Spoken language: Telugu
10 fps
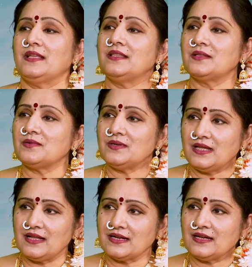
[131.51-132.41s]
ఎందుకు
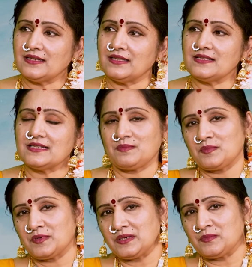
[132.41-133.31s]
ఎలాగా అనేది
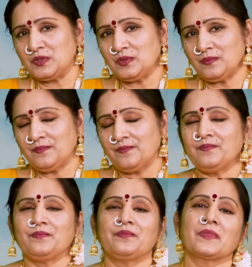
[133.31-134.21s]
చెప్పబోయే ముందు
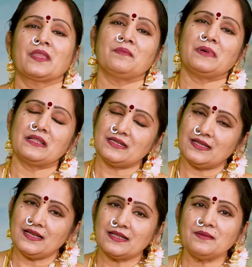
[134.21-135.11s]
మన
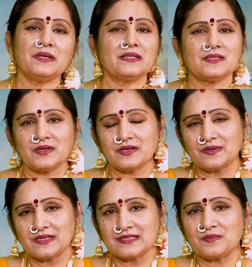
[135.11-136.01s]
ఛానల్కి మీరు
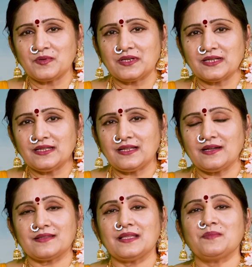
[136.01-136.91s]
ఇస్తున్నటువంటి సపోర్ట్కి నా
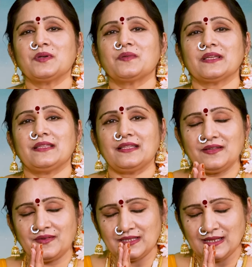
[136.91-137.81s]
హృదయపూర్వక
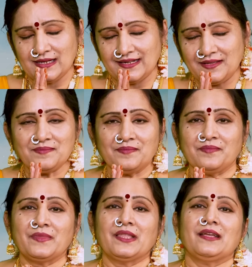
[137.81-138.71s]
ధన్యవాదాలండి
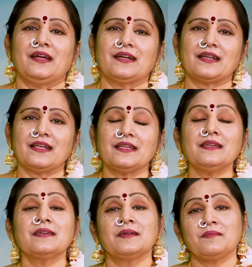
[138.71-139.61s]
అట్లాగే
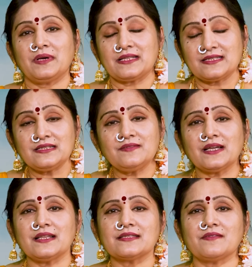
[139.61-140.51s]
మన సిటీవీ
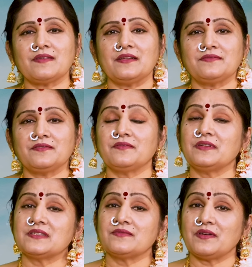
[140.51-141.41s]
కలర్స్ ఆఫ్ లైఫ్
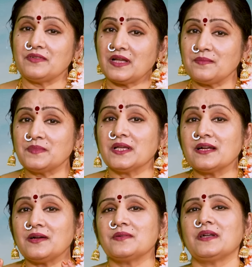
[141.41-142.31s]

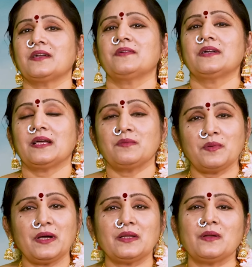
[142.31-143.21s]
విశ్వవ్యాప్తంగా ఉన్నటువంటి
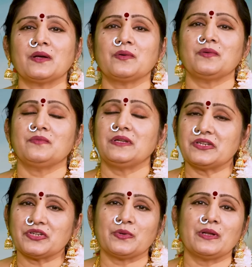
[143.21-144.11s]
అభిమానులకు
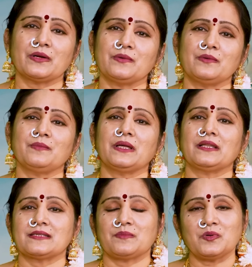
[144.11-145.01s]
వీక్షకులకు మన
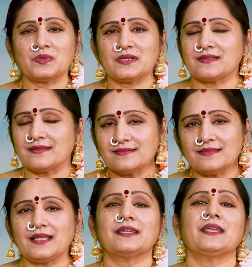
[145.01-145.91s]
సపోర్టర్స్
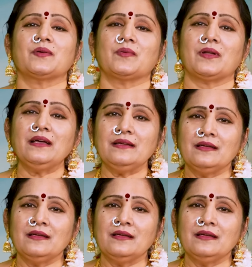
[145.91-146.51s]
అందరికీ కూడా